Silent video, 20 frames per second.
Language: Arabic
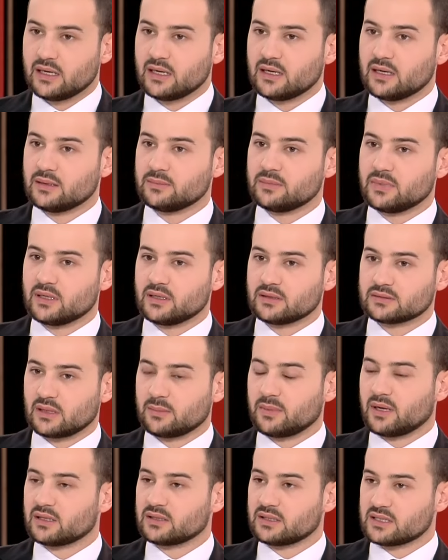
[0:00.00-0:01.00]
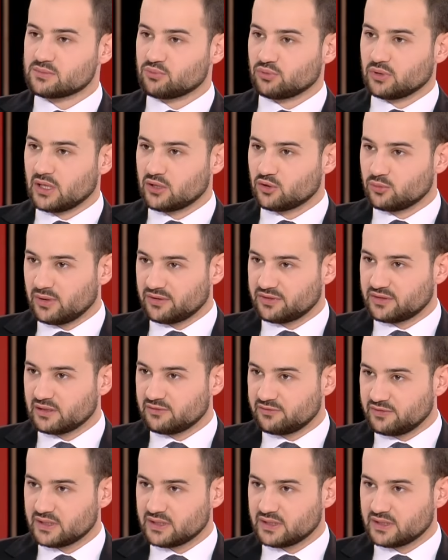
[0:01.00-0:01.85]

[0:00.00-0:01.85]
آه، طبعا حزب الله يمثل